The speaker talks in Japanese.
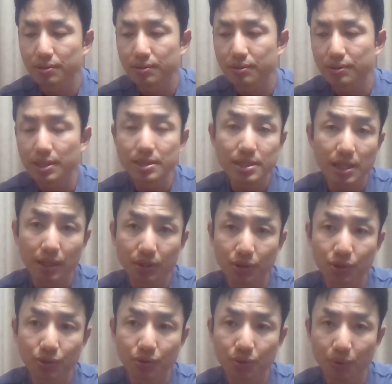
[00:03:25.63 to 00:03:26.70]
電磁波っ
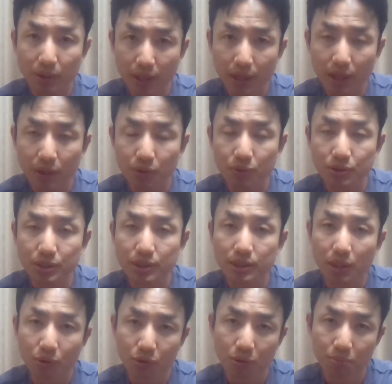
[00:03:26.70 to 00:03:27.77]
ていうのはねあの小さ
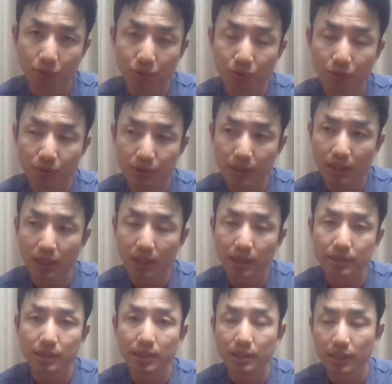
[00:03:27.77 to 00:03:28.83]
い子供お子さん赤
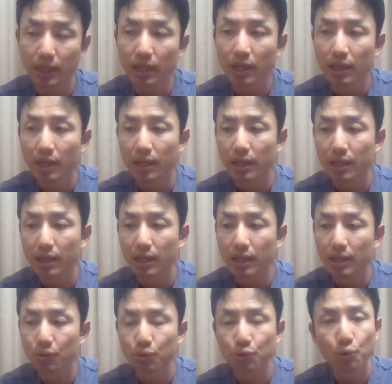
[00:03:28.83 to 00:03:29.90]
ちゃんにね、
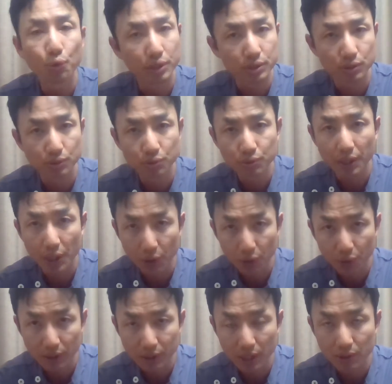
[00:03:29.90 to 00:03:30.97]
えー、の脳にすごく影
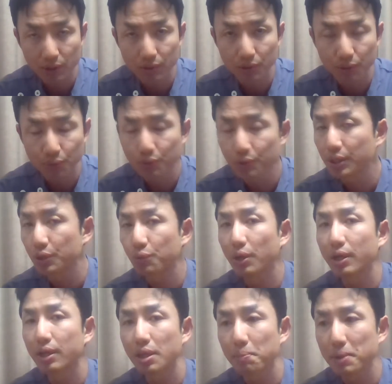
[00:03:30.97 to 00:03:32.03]
響を与えるっていうふうに言
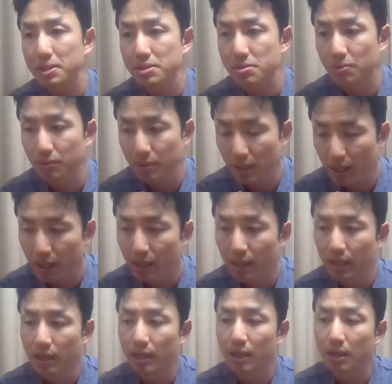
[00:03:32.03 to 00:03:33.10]
われてますので、
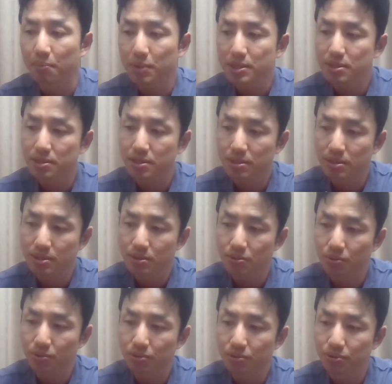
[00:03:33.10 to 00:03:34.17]
えー、まず
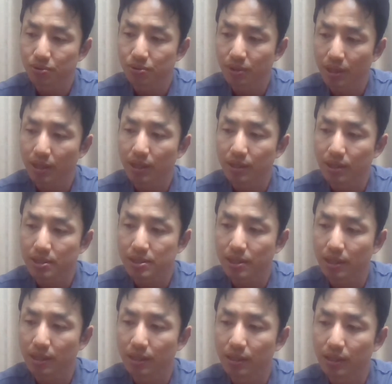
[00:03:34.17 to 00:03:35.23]
そういうね電磁
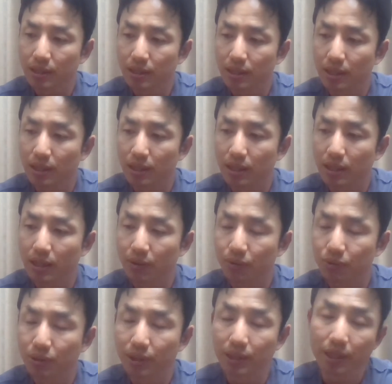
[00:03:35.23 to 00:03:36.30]
波が本
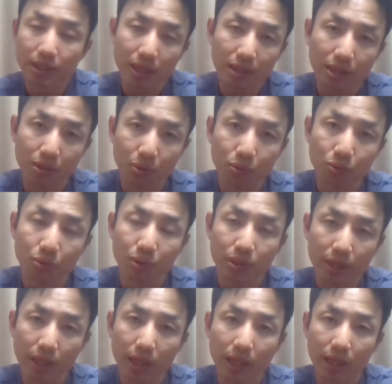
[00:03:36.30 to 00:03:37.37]
当にいけないんだってことに
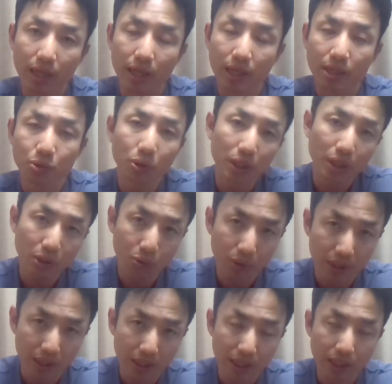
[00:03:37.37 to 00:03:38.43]
ね、えー、一人一
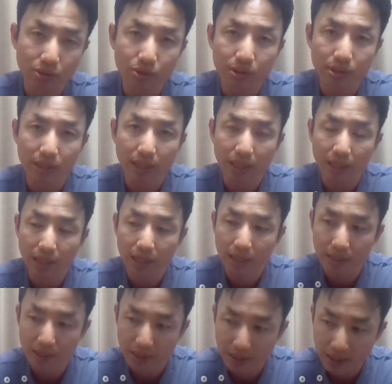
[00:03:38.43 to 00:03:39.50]
人が気づいていただ
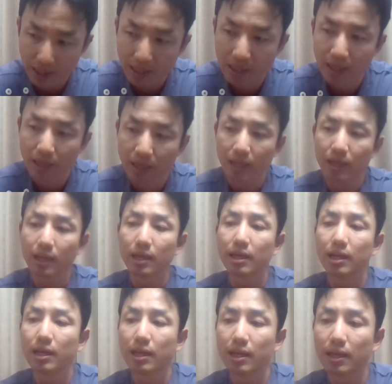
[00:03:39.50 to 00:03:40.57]
いて、
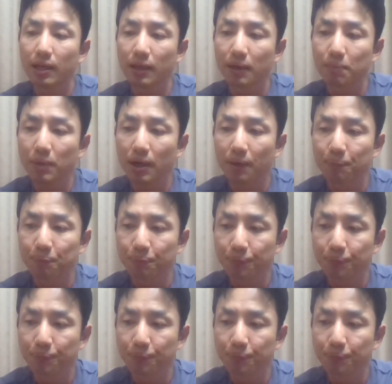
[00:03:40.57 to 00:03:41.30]
えー、ま